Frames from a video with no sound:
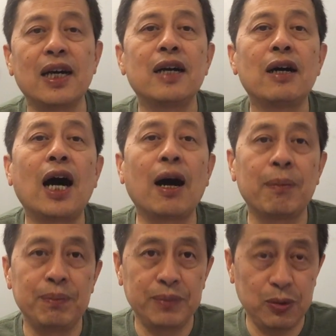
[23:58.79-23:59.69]
的
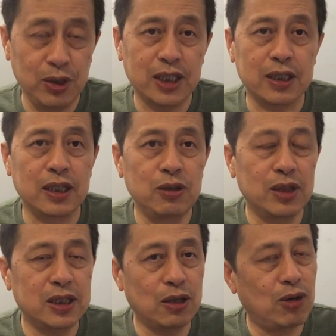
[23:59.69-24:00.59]
位置，因
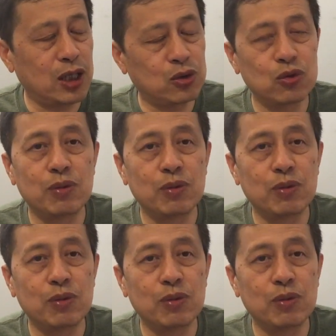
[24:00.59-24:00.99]
为这块中